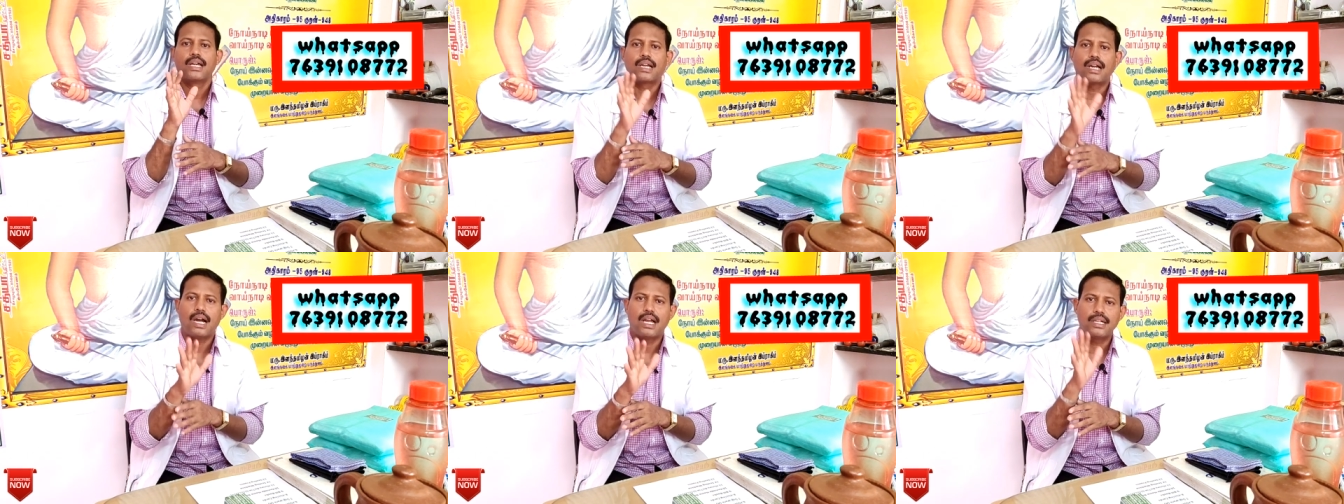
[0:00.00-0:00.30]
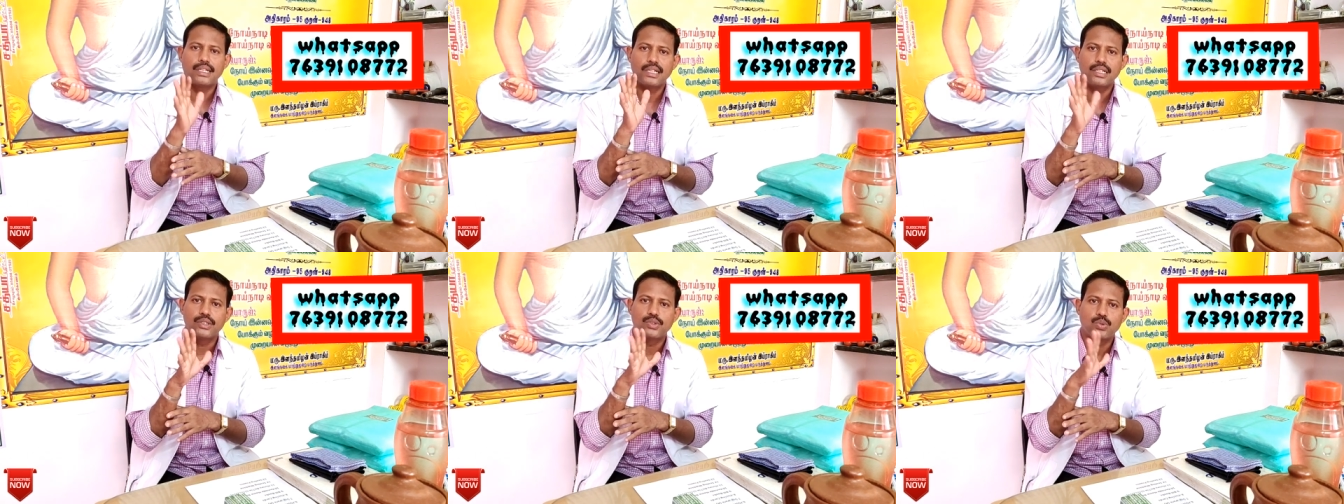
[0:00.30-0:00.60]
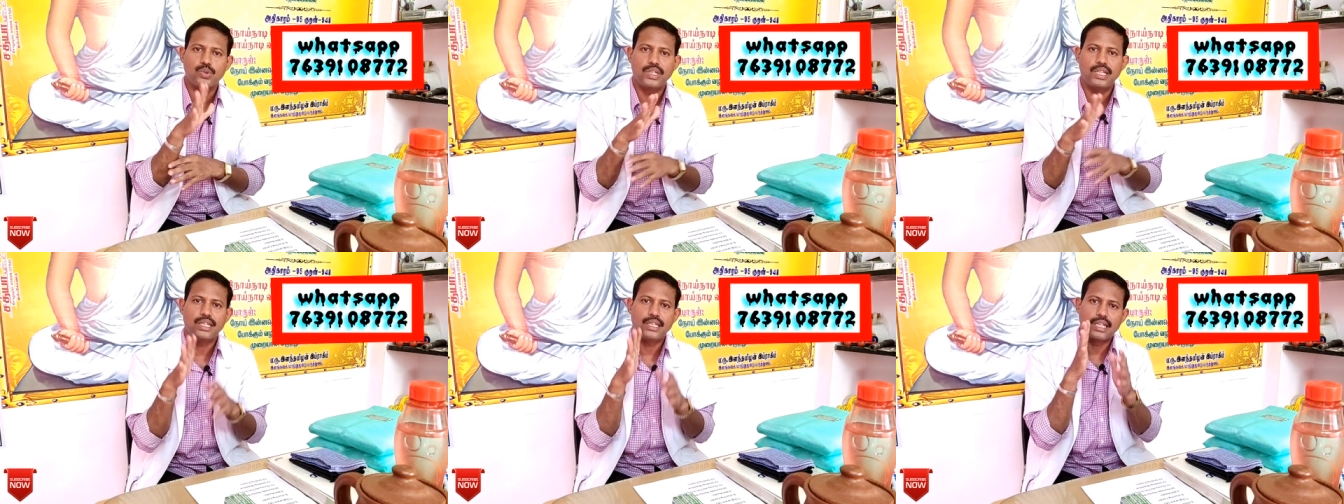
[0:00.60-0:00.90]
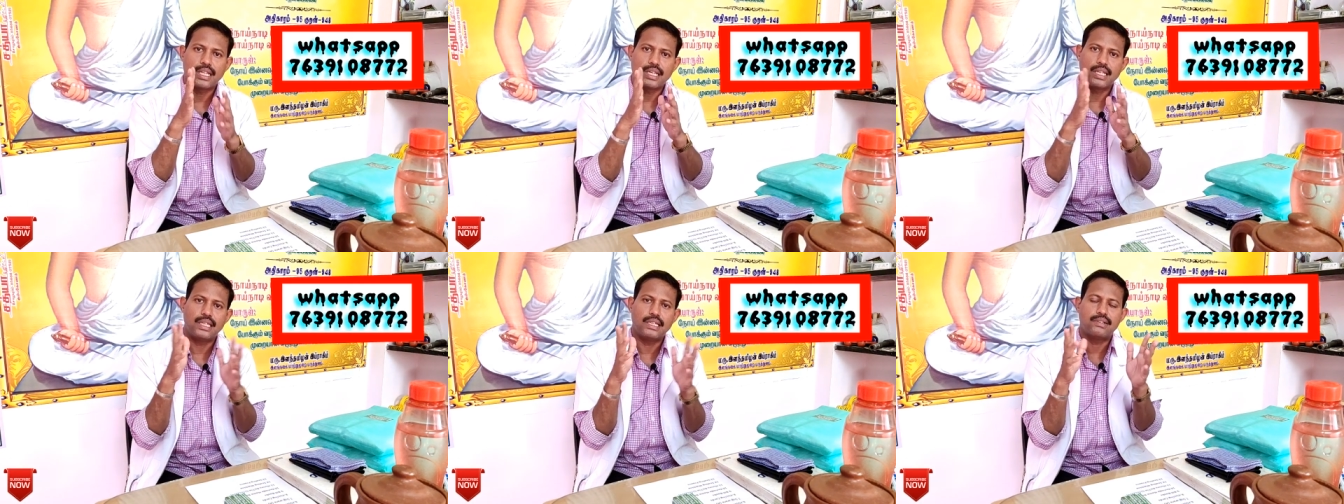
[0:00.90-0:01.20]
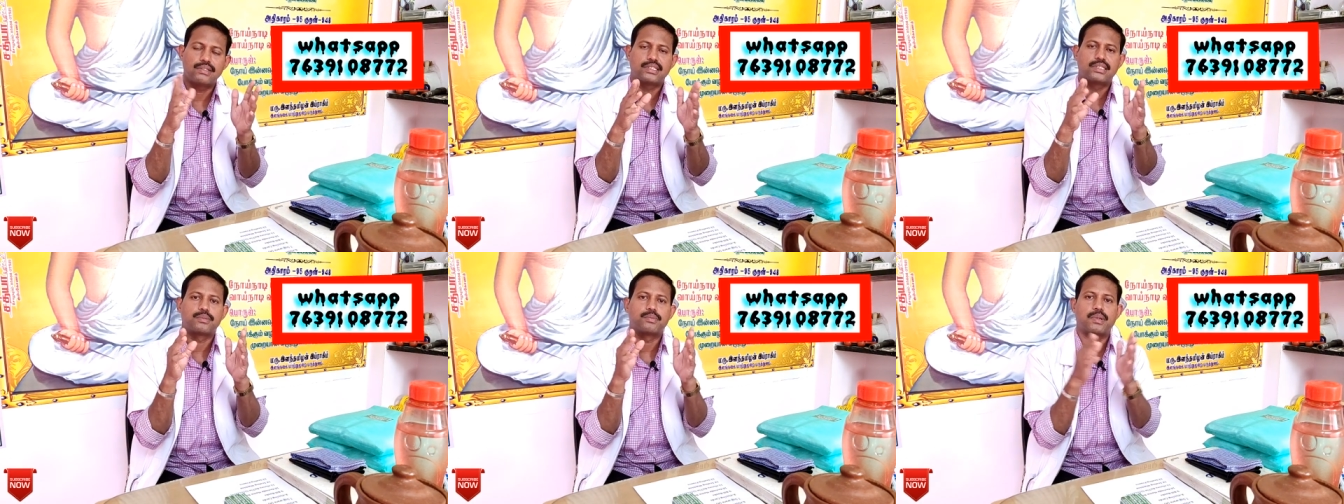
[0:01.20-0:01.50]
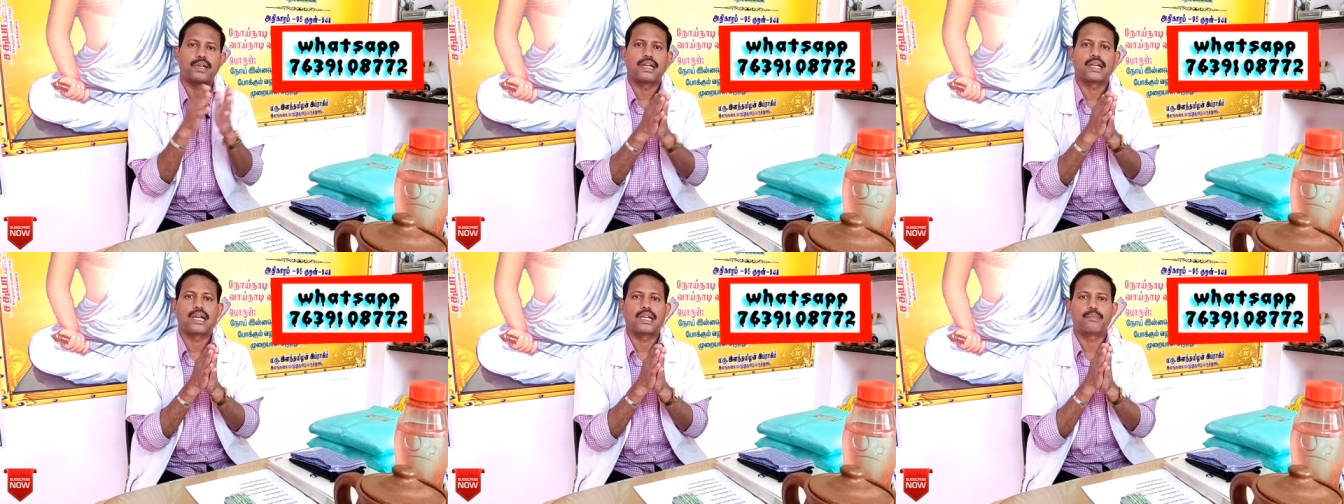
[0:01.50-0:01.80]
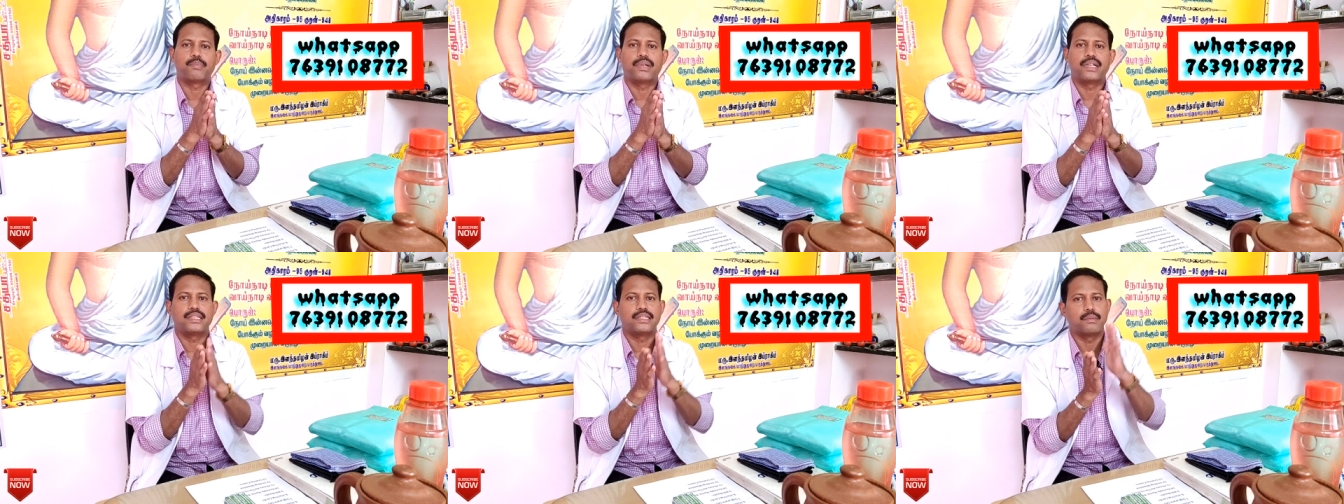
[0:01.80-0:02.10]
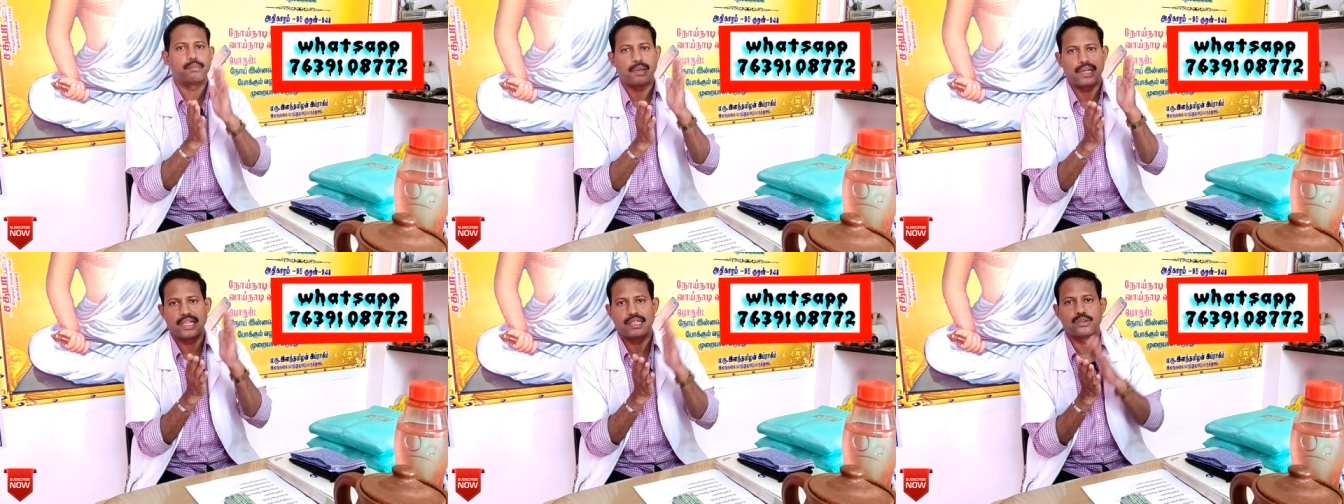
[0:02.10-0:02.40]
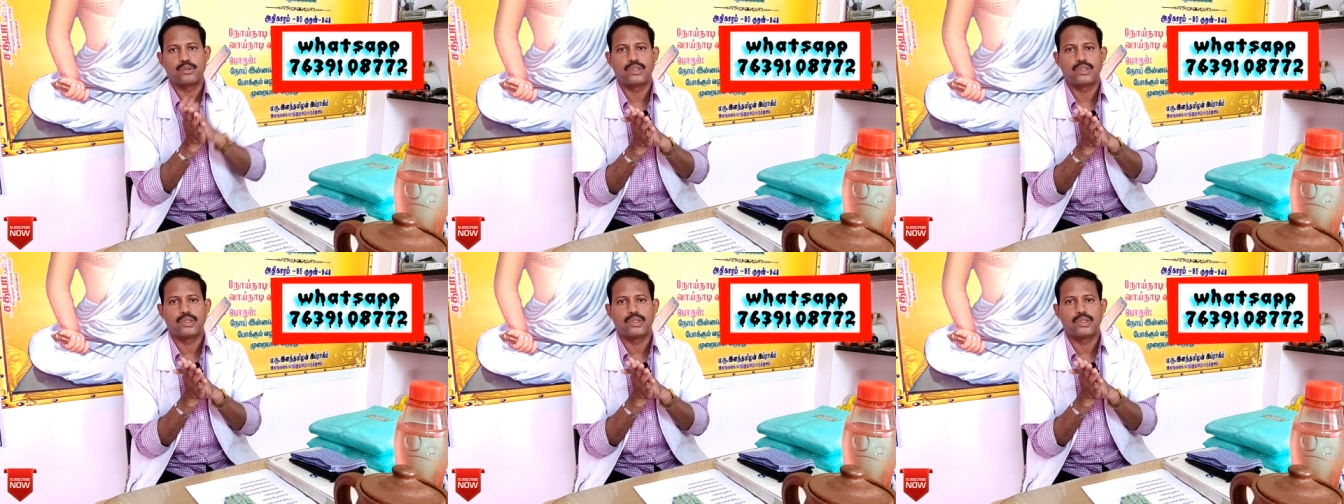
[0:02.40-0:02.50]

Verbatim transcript: காட்டன் துணி நிறைய வச்சுருப்பாங்க கட் பண்ணி இந்த பழைய